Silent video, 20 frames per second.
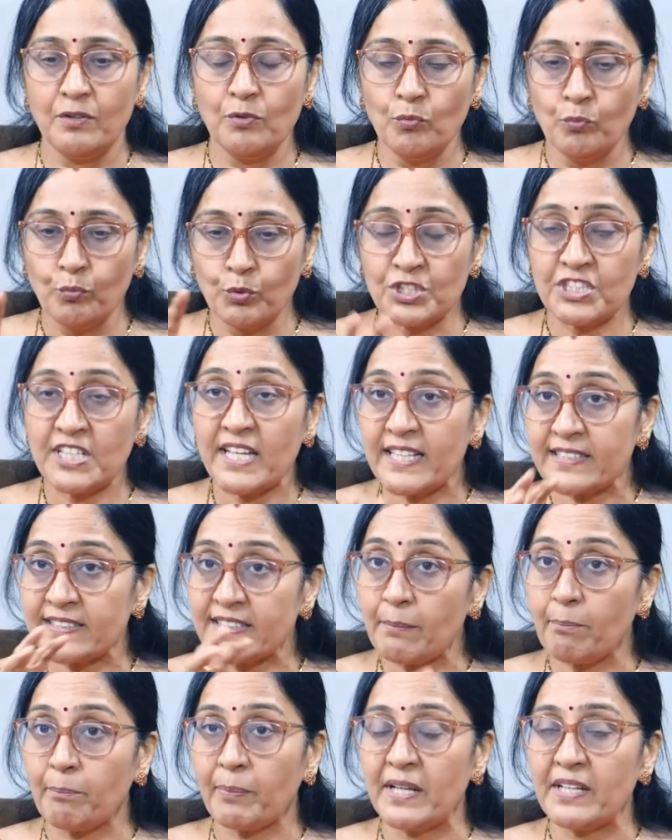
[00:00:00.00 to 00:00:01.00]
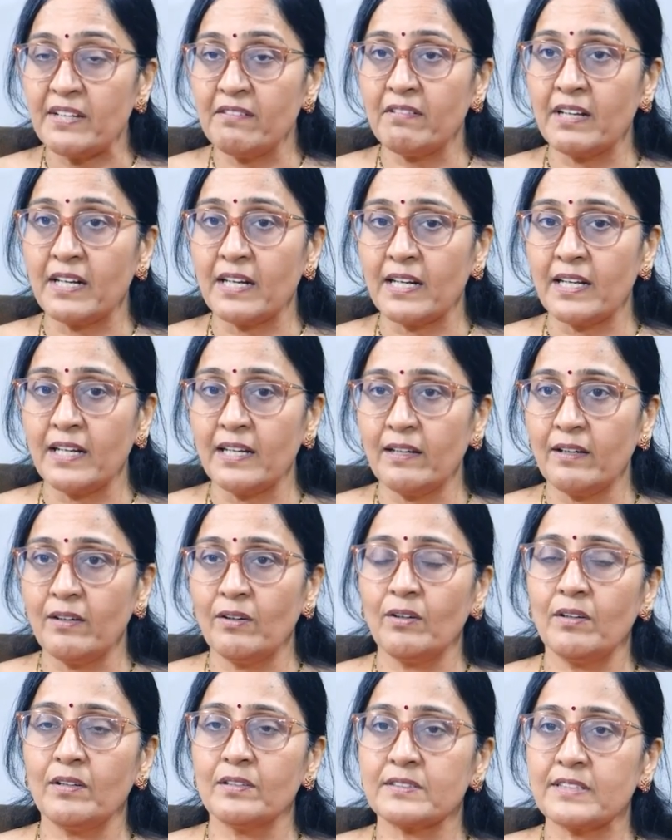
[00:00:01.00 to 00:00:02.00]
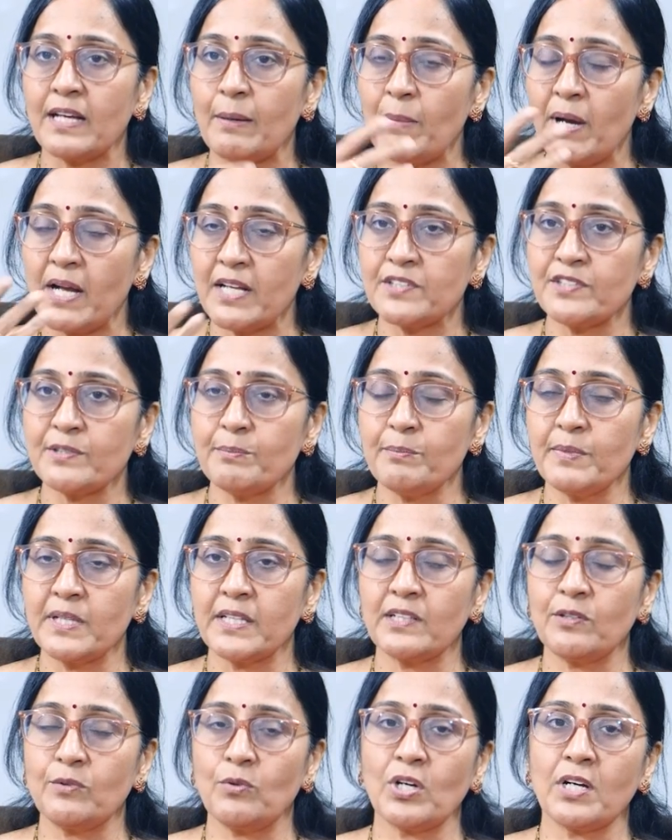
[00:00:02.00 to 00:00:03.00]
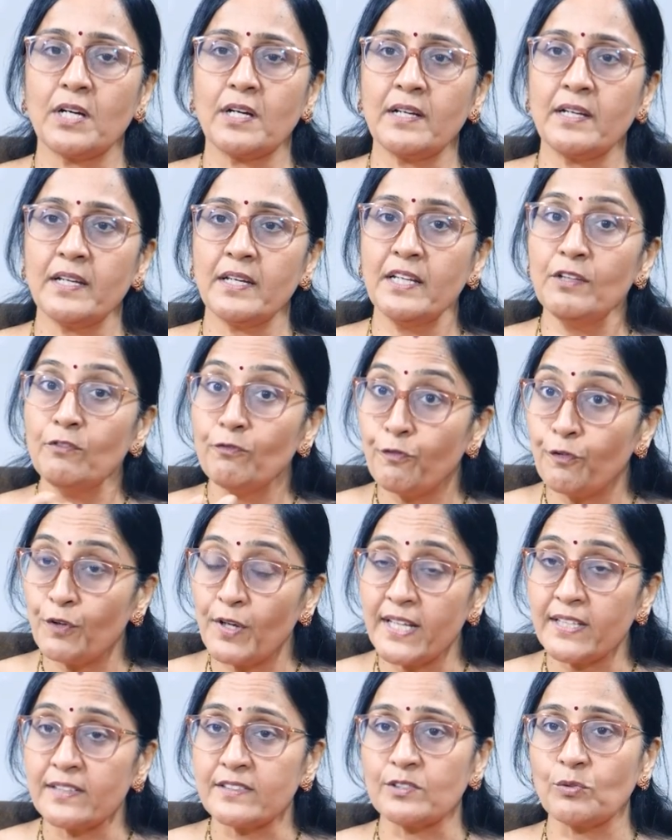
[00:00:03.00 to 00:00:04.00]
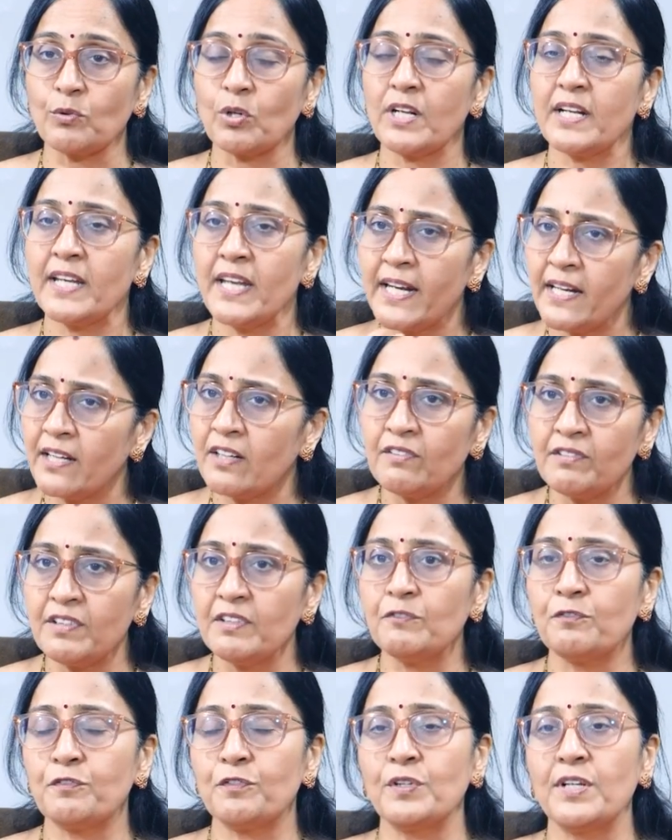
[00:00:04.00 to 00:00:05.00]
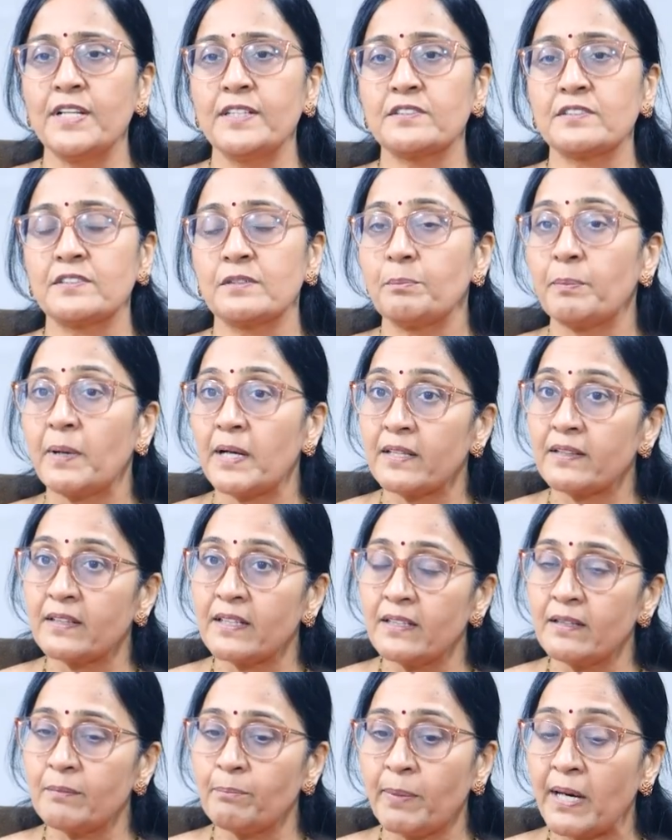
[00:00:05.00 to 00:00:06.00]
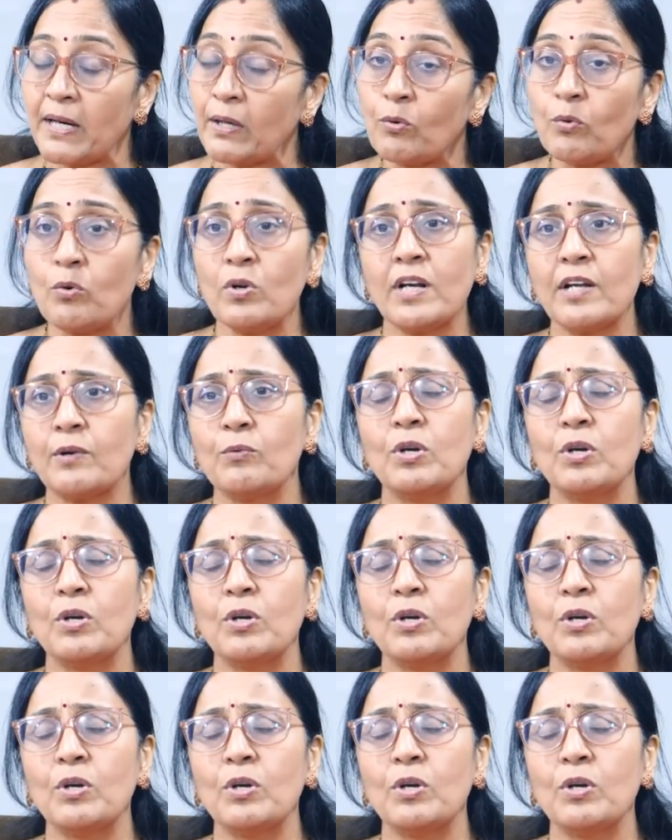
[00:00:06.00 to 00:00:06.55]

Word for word: నువ్వు చేసే పని వల్ల సమాజం మీద ఒక ఇన్ఫ్లుయెన్స్ ఒక నెగిటివ్ ఇన్ఫ్లుయెన్స్ పడతా పడకుండా